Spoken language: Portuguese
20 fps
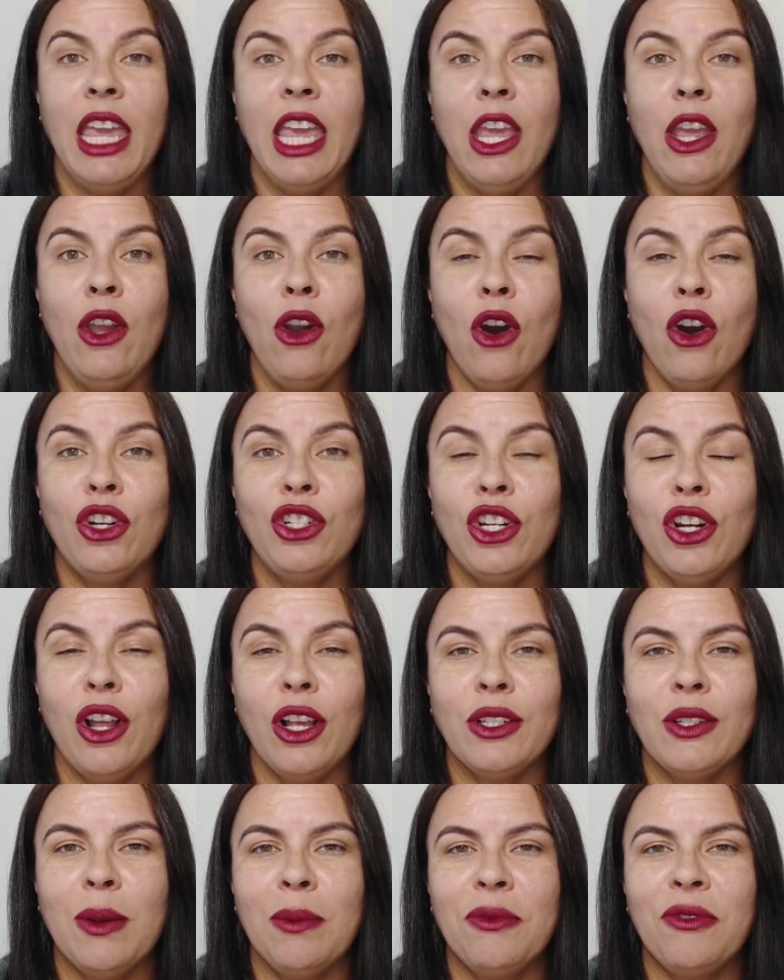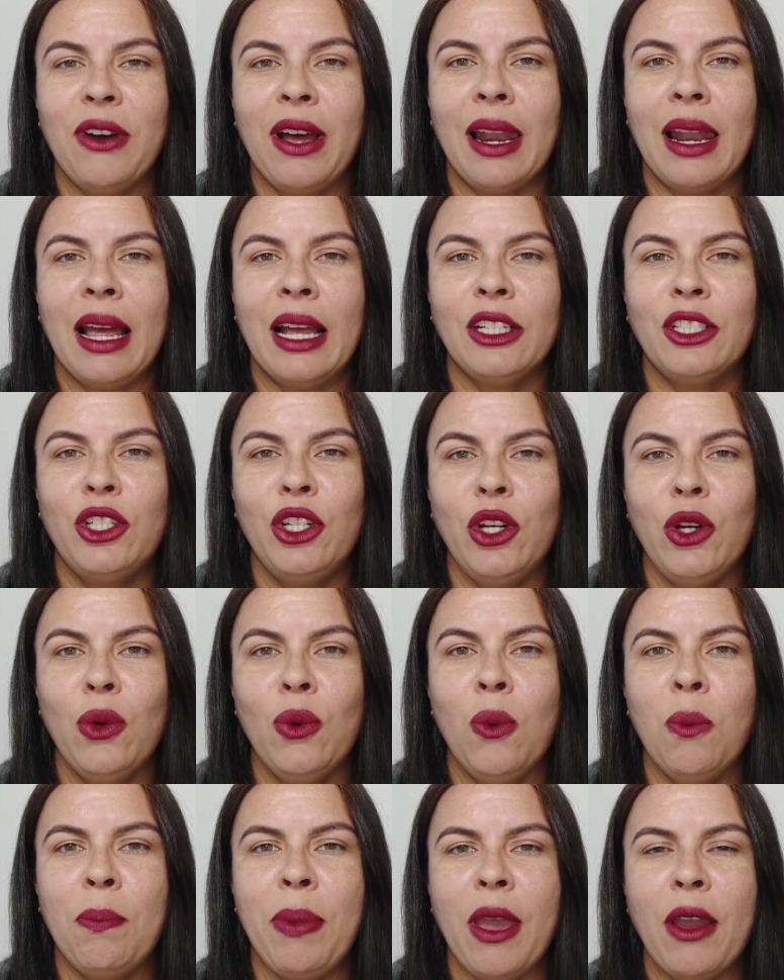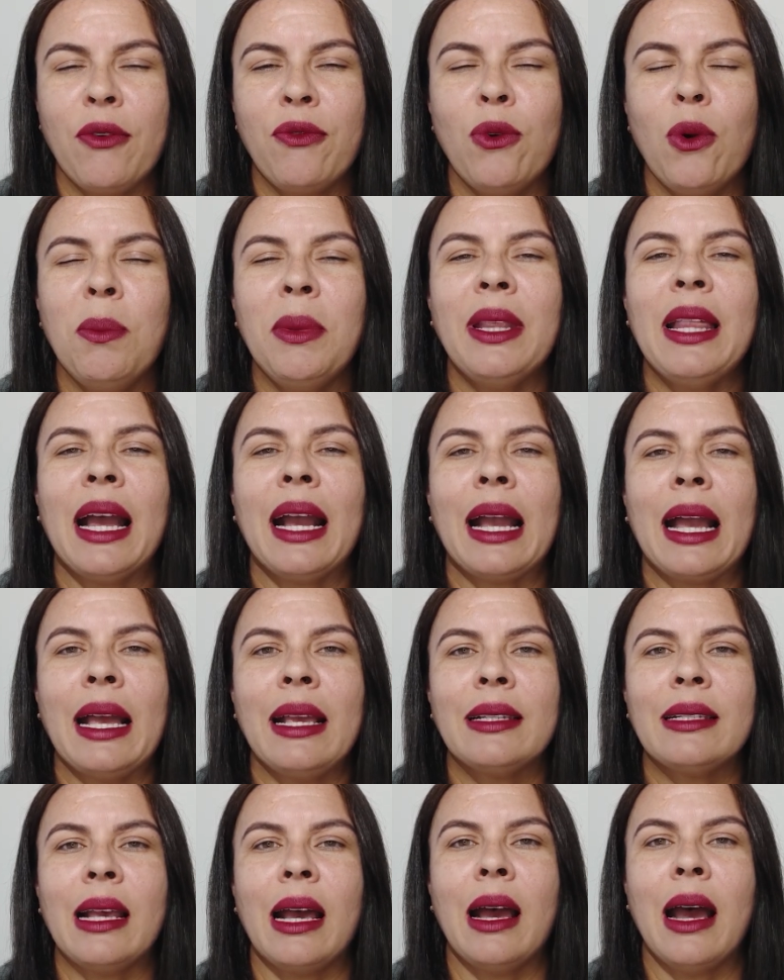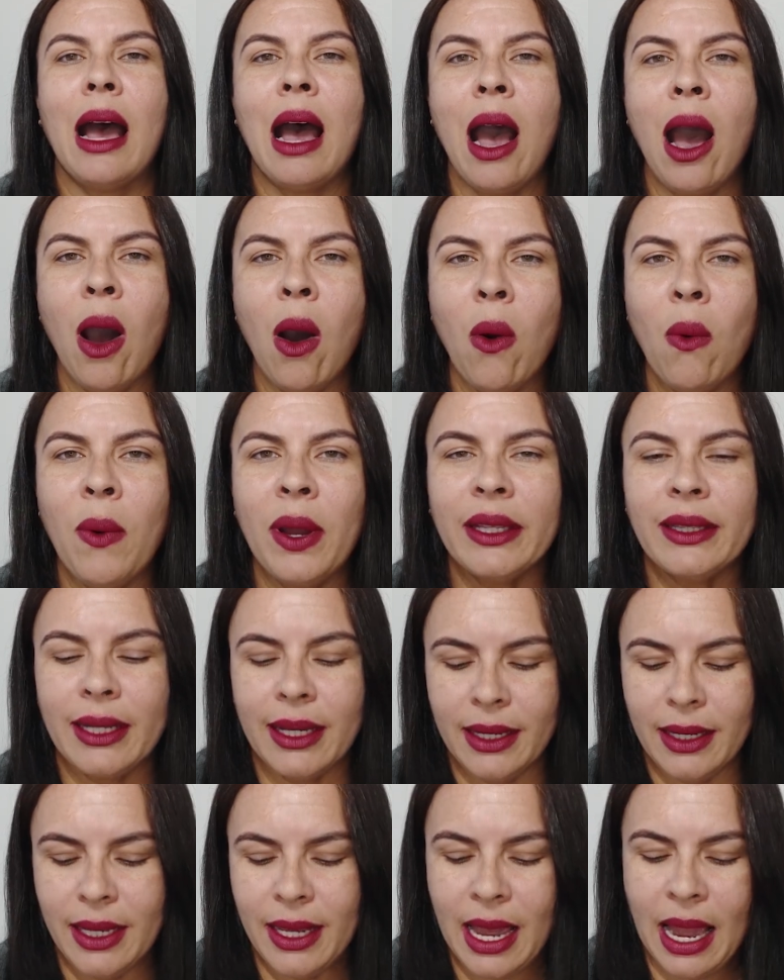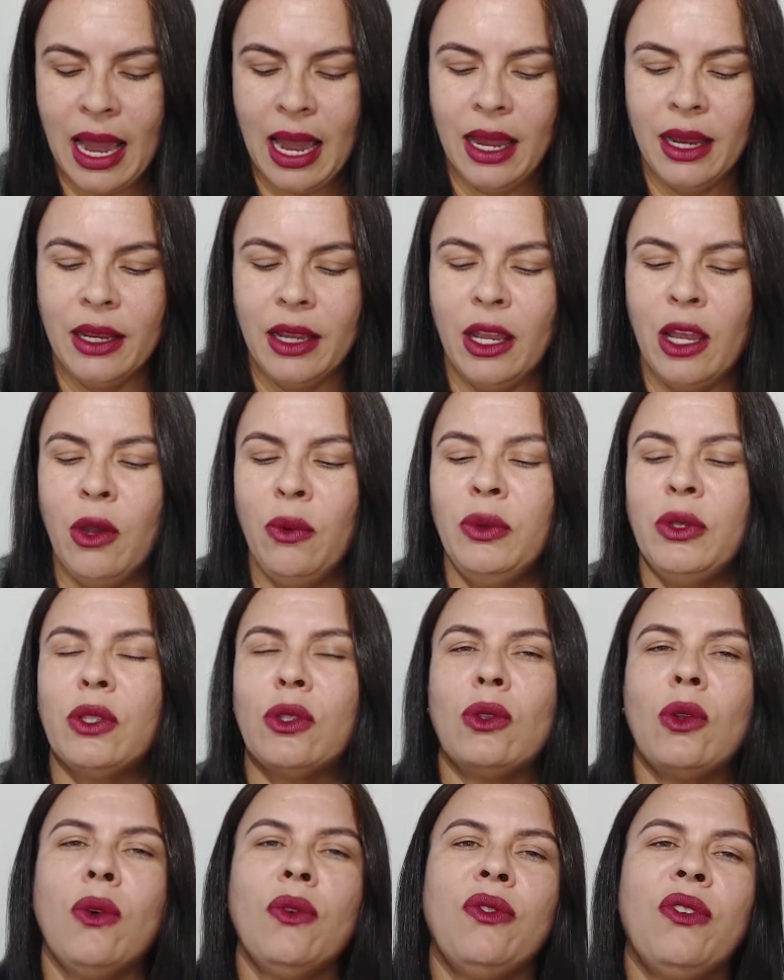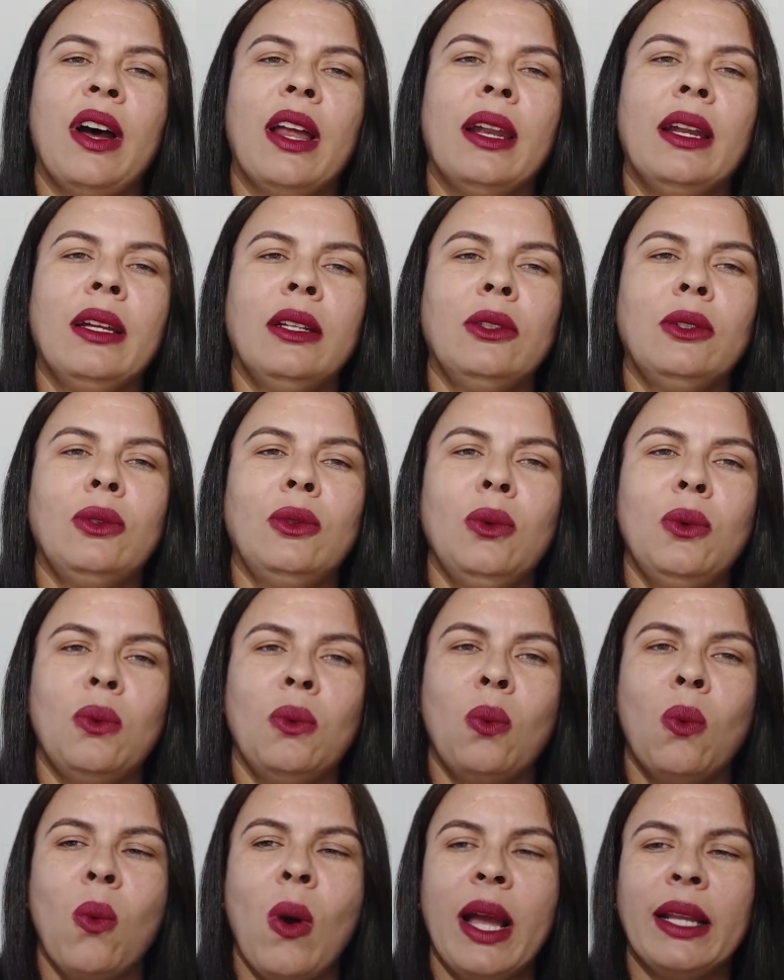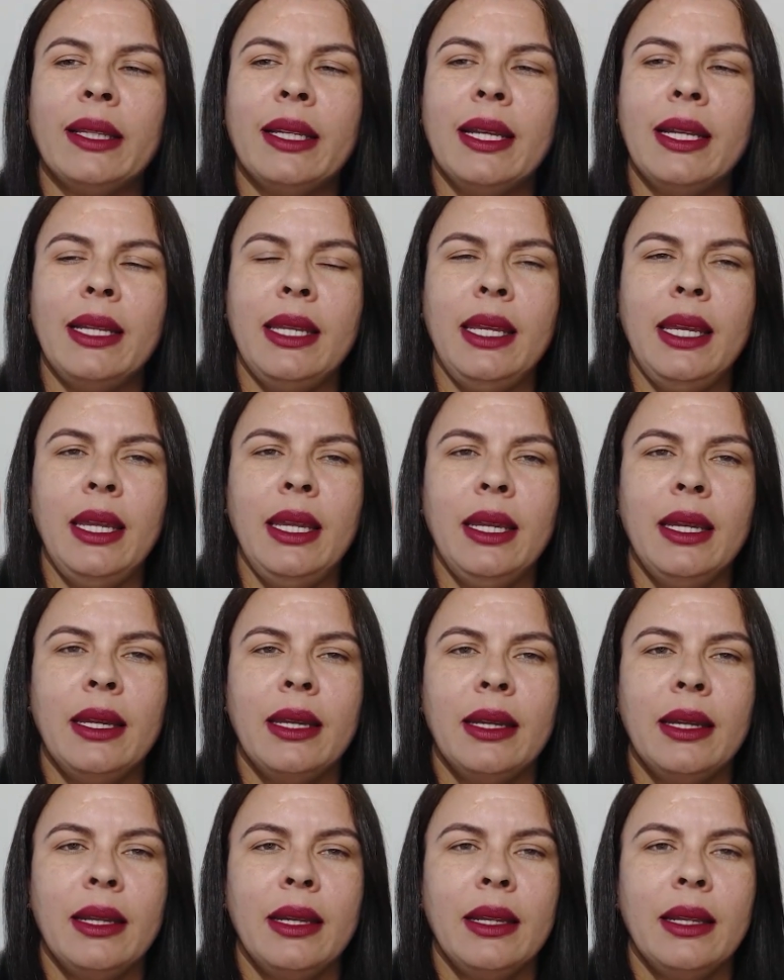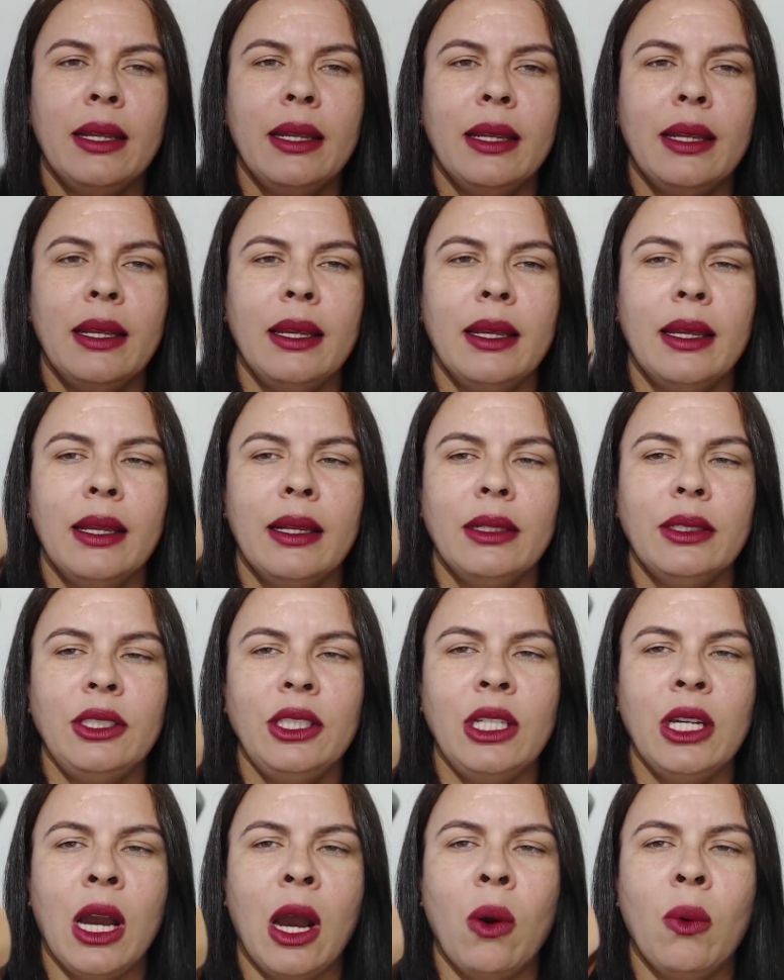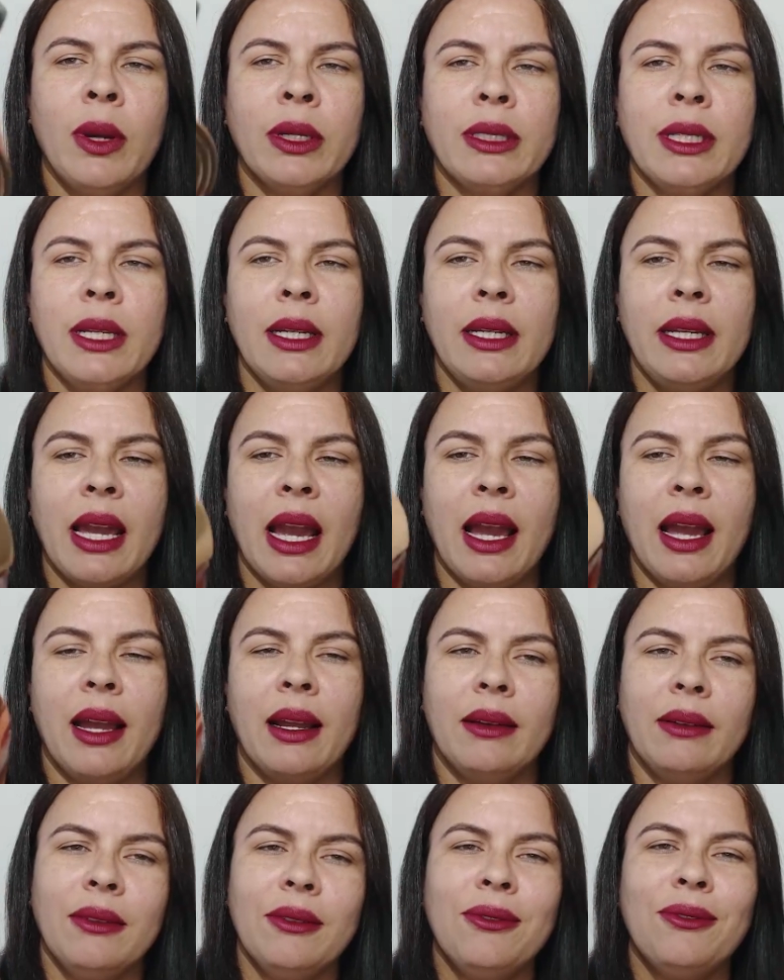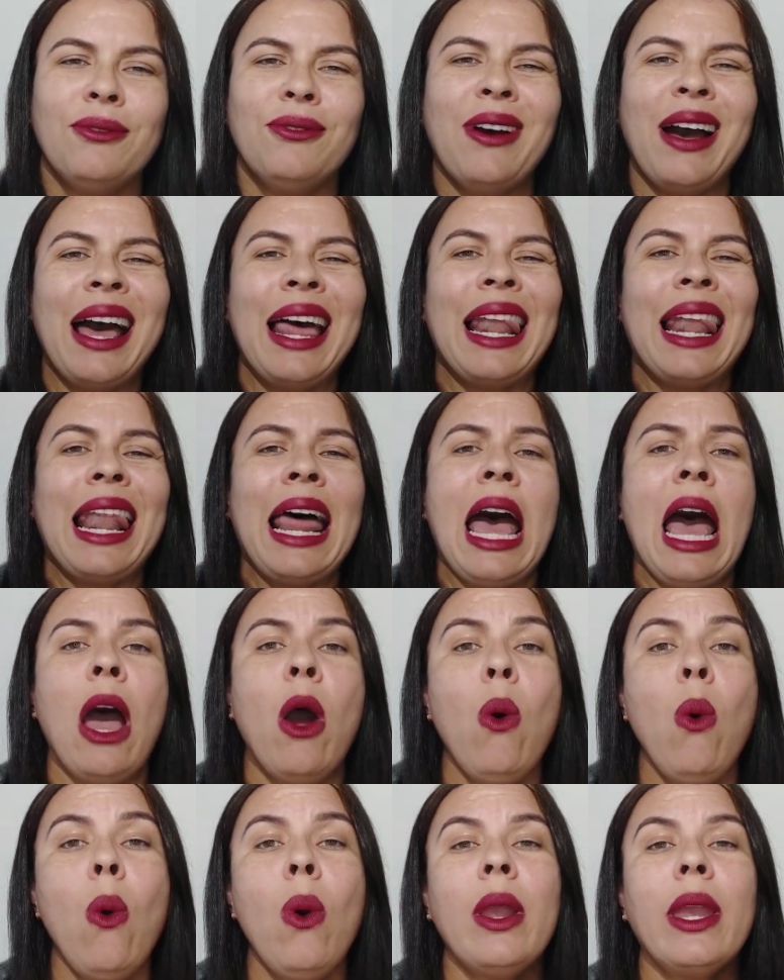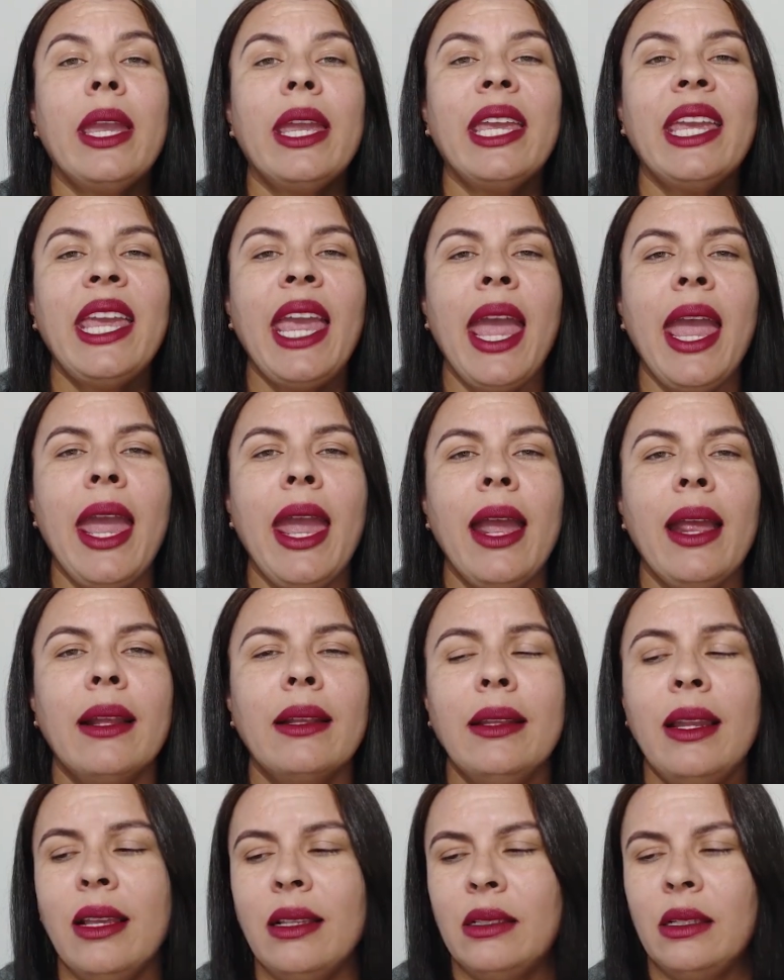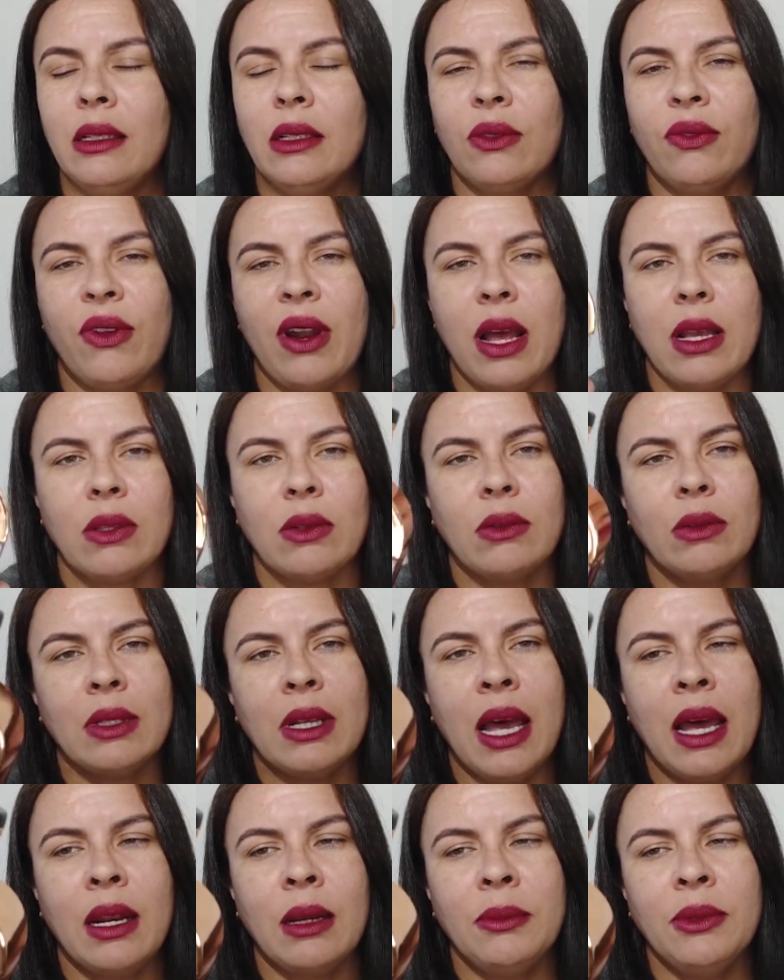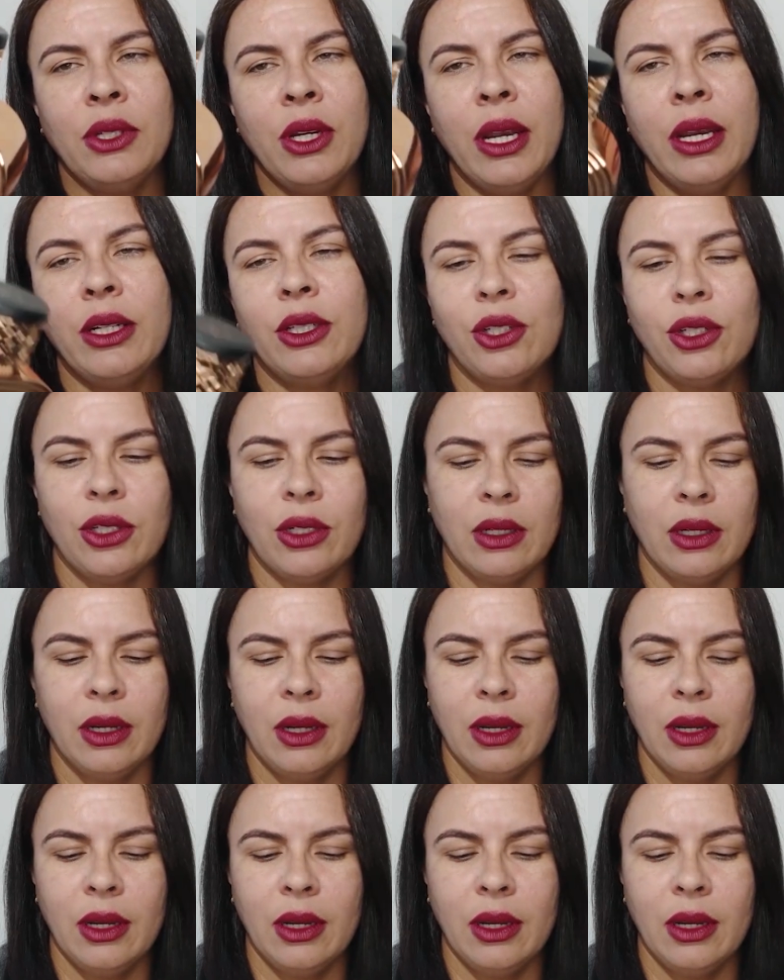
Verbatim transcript: E hoje nós vamos falar de um perfume da casa Al Wataniá. Eu estou falando do Watani de Al Wataniá. Falar o que desses frascos árabes, gente?